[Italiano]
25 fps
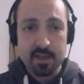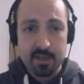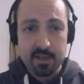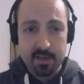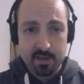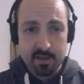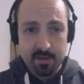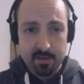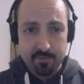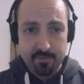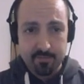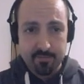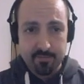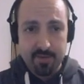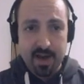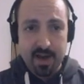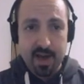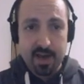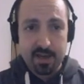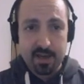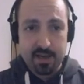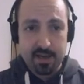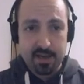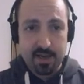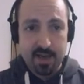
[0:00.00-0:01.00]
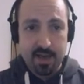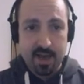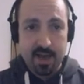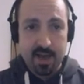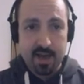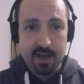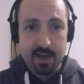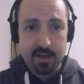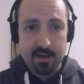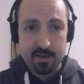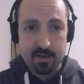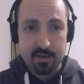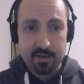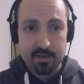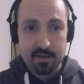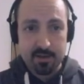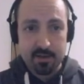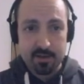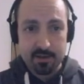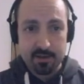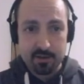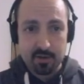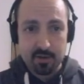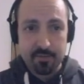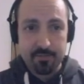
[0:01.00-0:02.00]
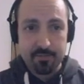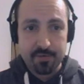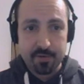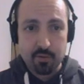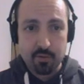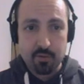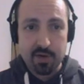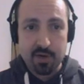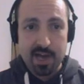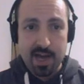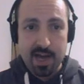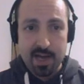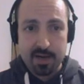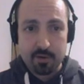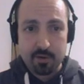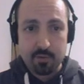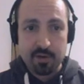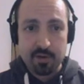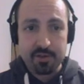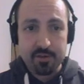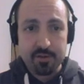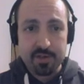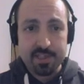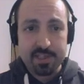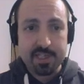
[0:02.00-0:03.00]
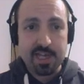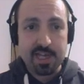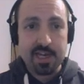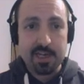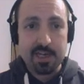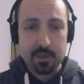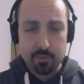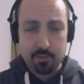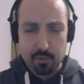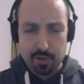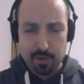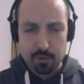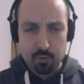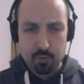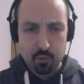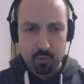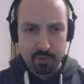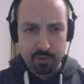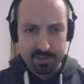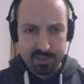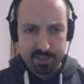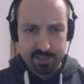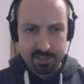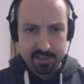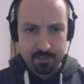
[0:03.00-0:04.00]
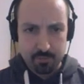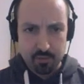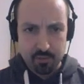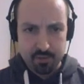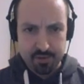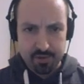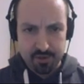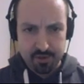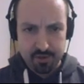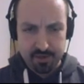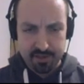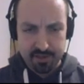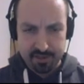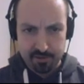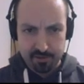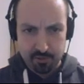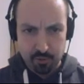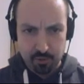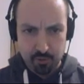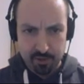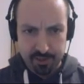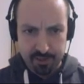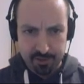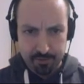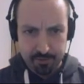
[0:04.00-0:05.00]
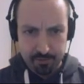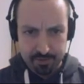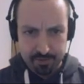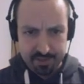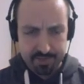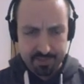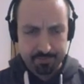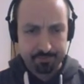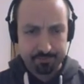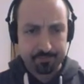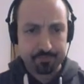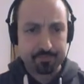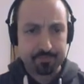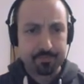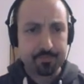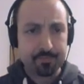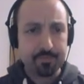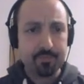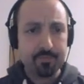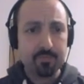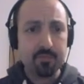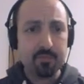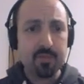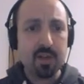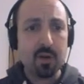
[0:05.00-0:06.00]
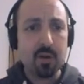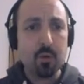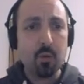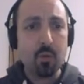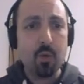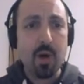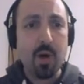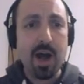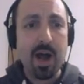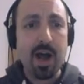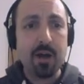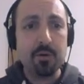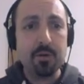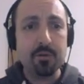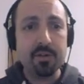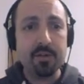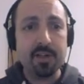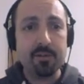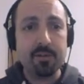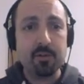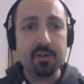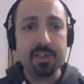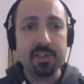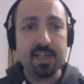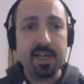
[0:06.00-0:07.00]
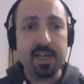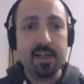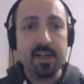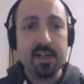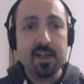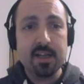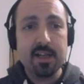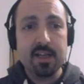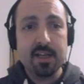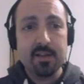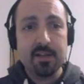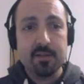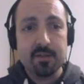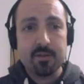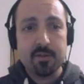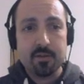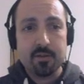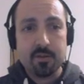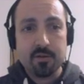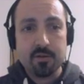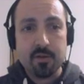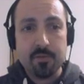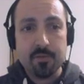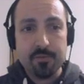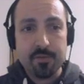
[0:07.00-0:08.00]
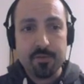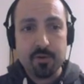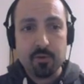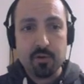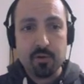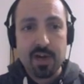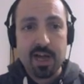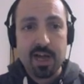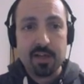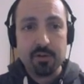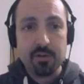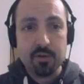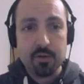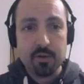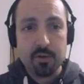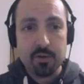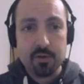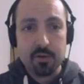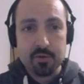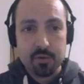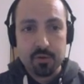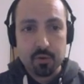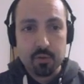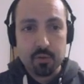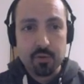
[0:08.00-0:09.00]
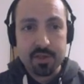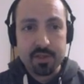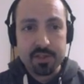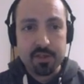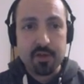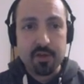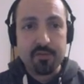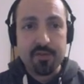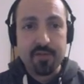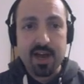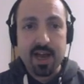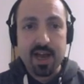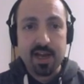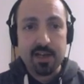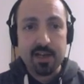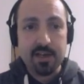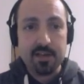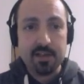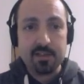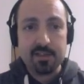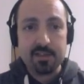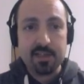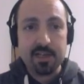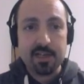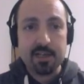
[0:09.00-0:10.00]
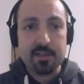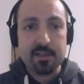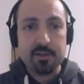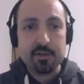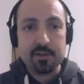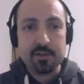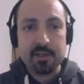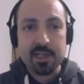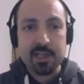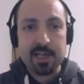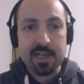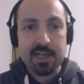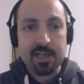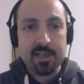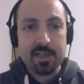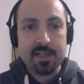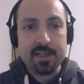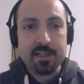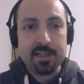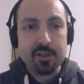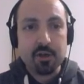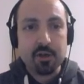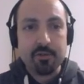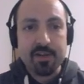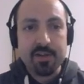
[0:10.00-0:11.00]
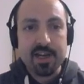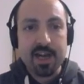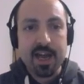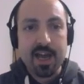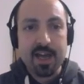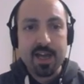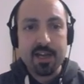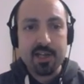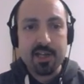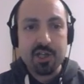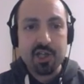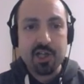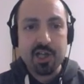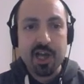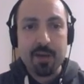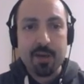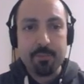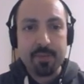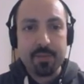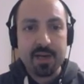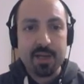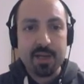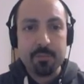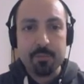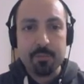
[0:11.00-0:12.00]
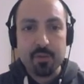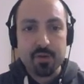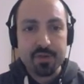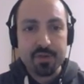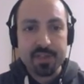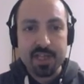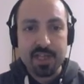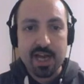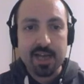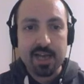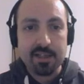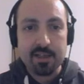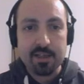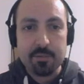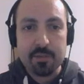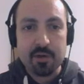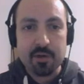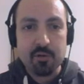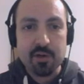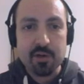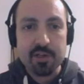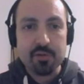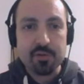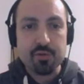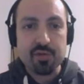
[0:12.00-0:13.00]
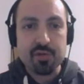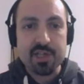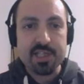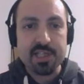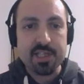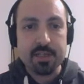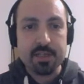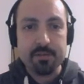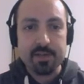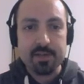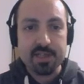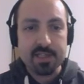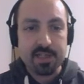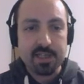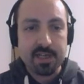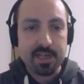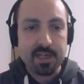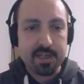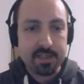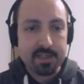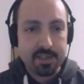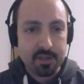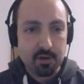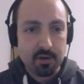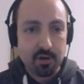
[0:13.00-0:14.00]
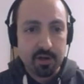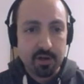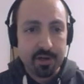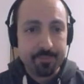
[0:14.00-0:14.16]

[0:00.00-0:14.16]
vai a eh, configurare quando installi qualunque distribuzione GNU Linux. Qua una volta configurato su questo file te le, te le ritroverai già preimpostate per una successiva installazione.